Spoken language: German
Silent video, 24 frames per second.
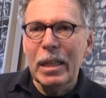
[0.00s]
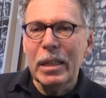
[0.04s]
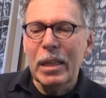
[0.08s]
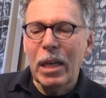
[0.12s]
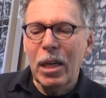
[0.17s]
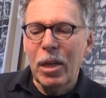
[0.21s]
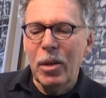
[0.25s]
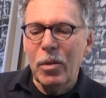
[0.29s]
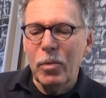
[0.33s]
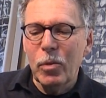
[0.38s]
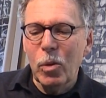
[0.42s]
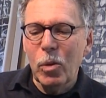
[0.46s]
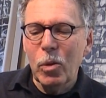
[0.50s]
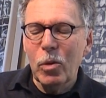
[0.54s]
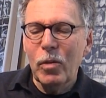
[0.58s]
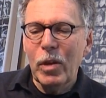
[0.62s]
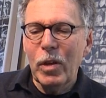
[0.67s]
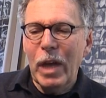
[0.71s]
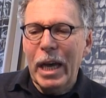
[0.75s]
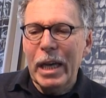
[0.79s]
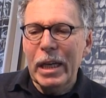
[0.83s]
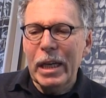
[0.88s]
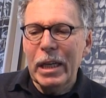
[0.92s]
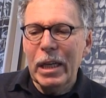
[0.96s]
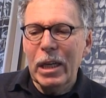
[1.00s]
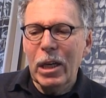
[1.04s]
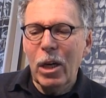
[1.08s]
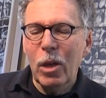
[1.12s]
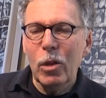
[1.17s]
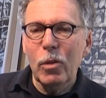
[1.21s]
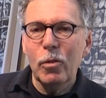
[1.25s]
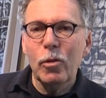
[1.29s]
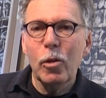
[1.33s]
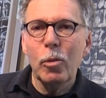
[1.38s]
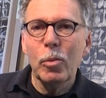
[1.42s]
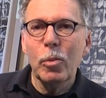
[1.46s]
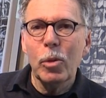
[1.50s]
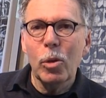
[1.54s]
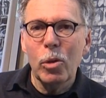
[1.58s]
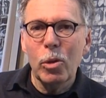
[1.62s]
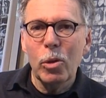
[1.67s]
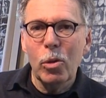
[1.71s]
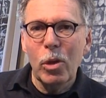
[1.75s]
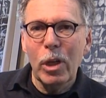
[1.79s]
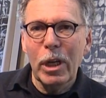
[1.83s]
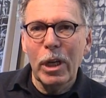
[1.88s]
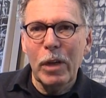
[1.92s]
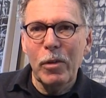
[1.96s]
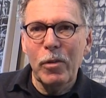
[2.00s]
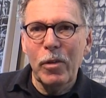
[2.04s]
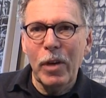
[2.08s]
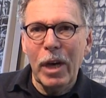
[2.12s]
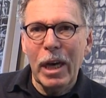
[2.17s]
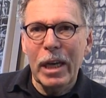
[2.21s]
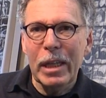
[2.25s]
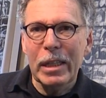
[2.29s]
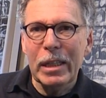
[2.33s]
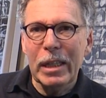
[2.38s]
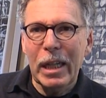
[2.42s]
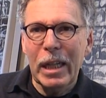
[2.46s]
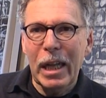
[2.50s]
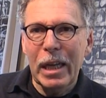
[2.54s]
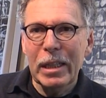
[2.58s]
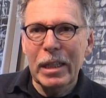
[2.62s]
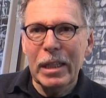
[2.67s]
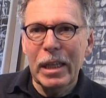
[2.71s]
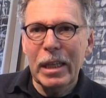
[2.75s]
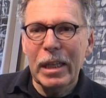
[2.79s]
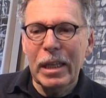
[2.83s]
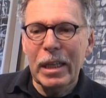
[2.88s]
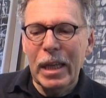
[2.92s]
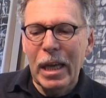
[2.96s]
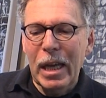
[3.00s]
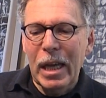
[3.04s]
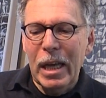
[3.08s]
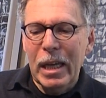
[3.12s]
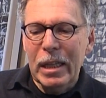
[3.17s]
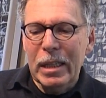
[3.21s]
Da wurden wir eingeladen vom Kulturreferat Landeck,